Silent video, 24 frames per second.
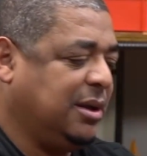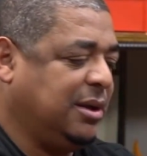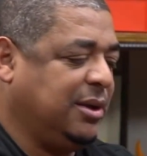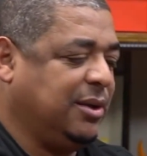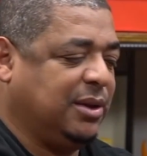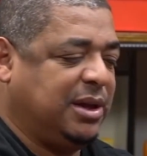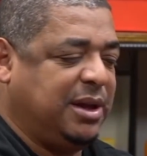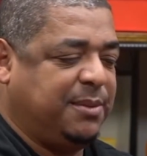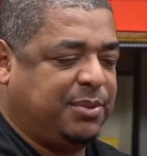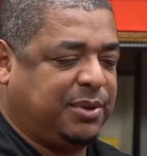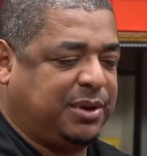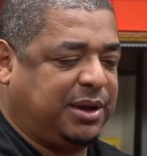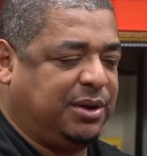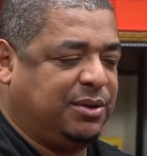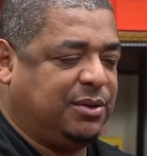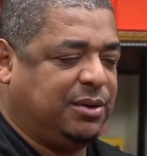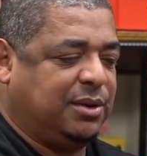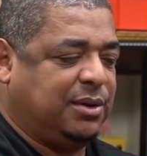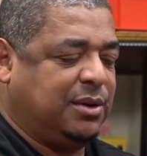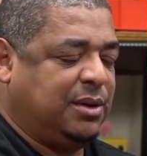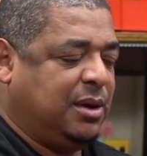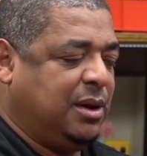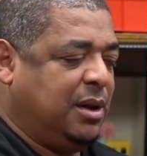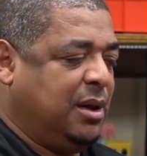E eu lembro é o mais
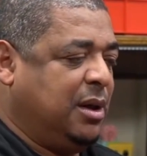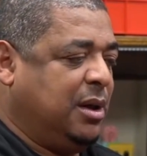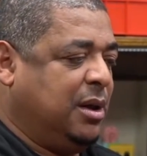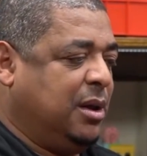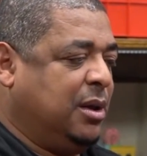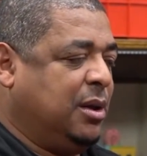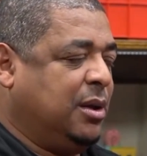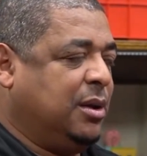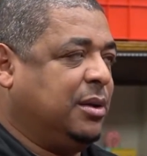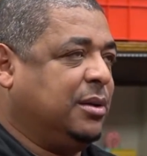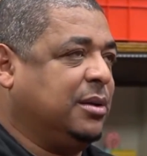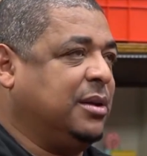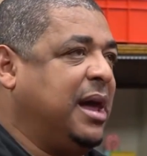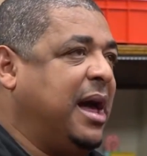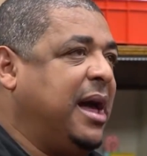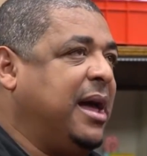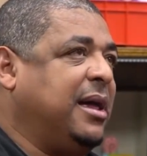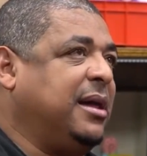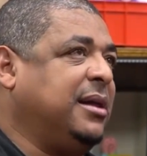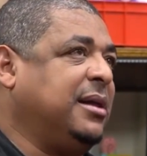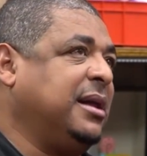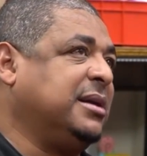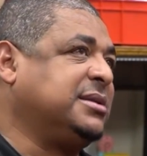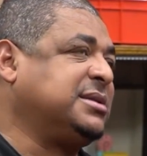zoado, segundo.
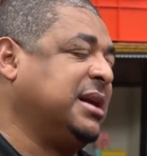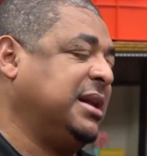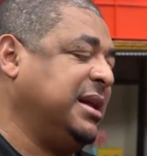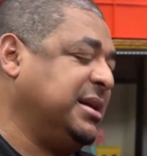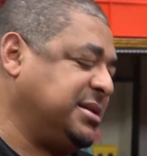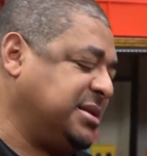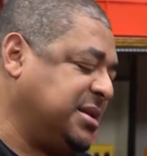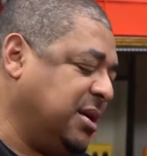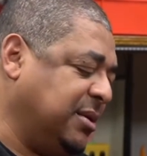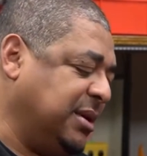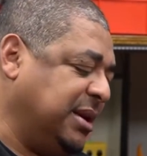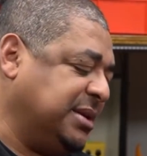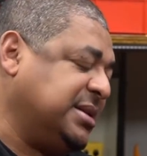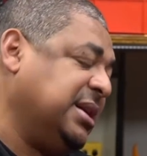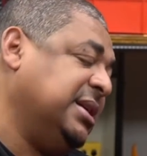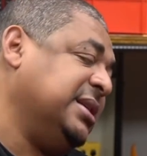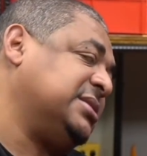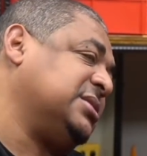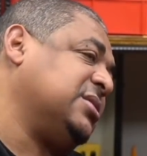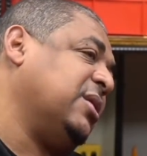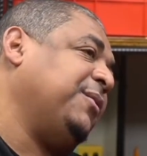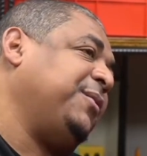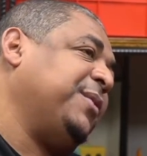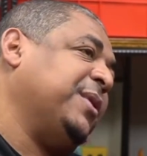Na, na é. seleção, na
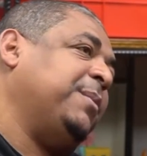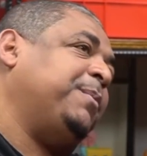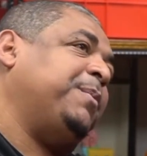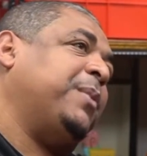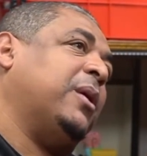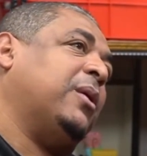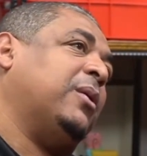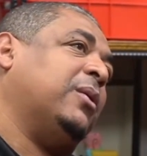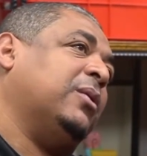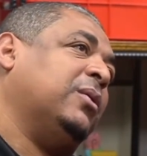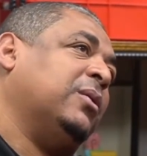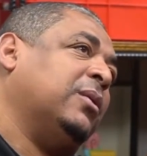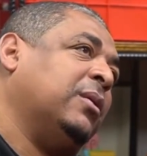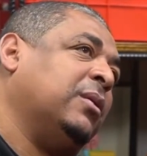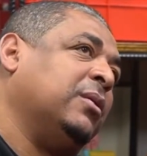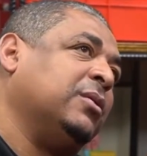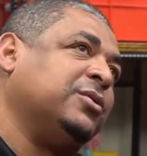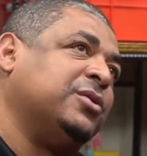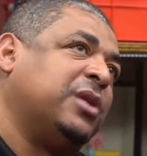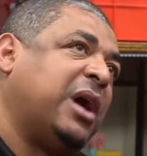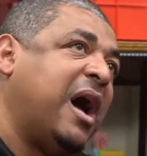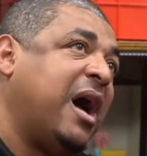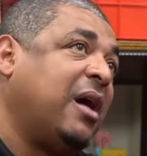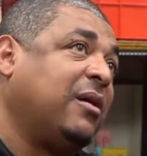seleção, o
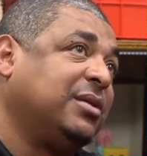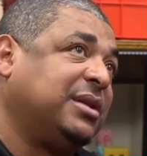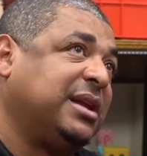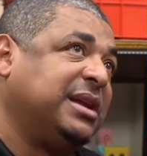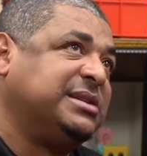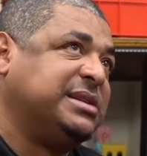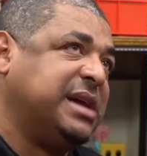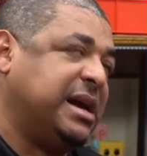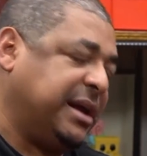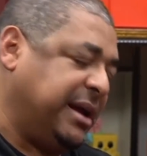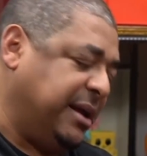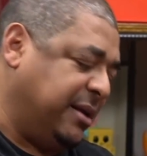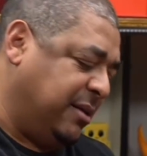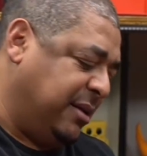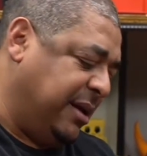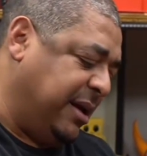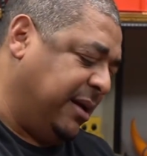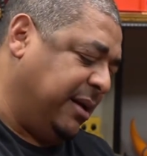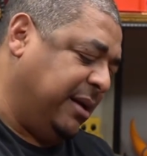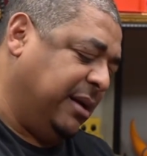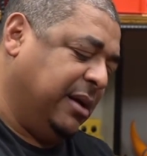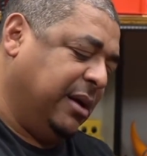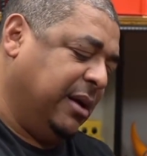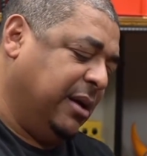Filipão jogava com três zagueiros,
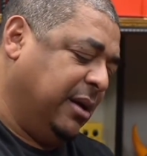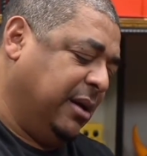né?